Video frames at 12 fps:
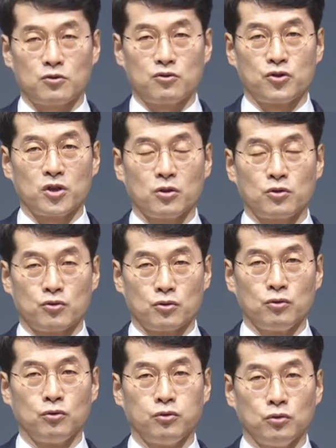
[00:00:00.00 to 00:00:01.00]
주,
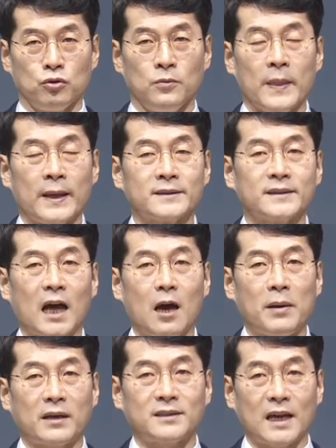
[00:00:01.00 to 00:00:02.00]
주후
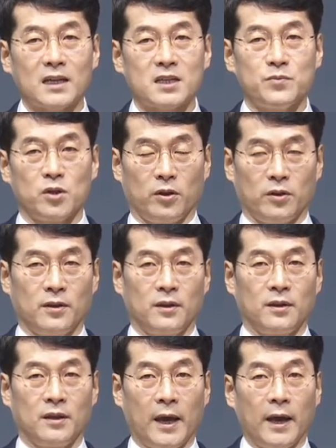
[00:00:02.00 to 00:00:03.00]

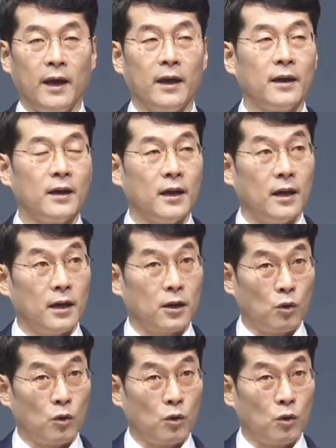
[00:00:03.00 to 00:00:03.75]
440년에 예,